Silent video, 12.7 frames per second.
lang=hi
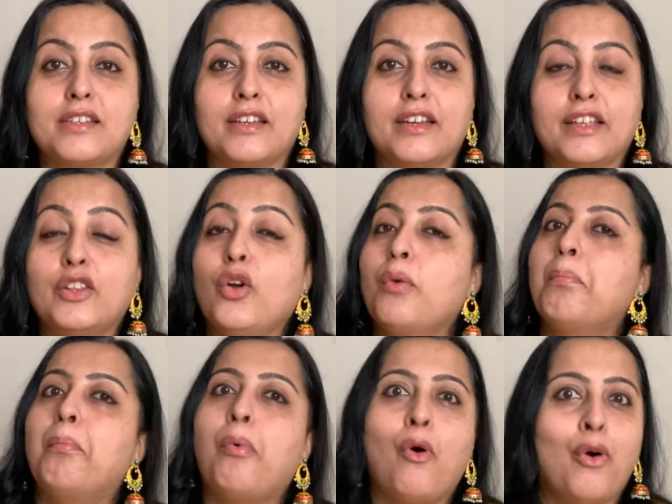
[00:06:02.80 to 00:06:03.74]
कर रहे थे और
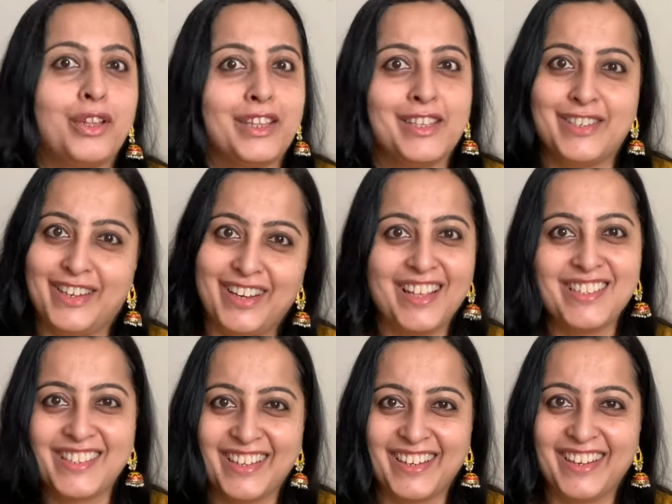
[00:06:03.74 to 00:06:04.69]
बहुत अच्छा डांस
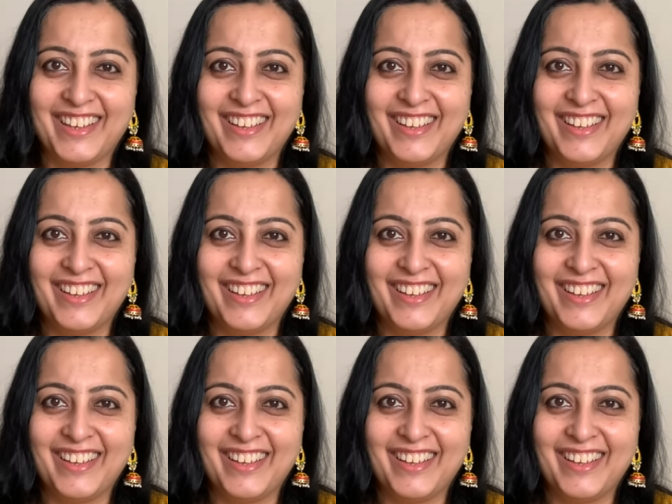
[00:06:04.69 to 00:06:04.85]
कर रहे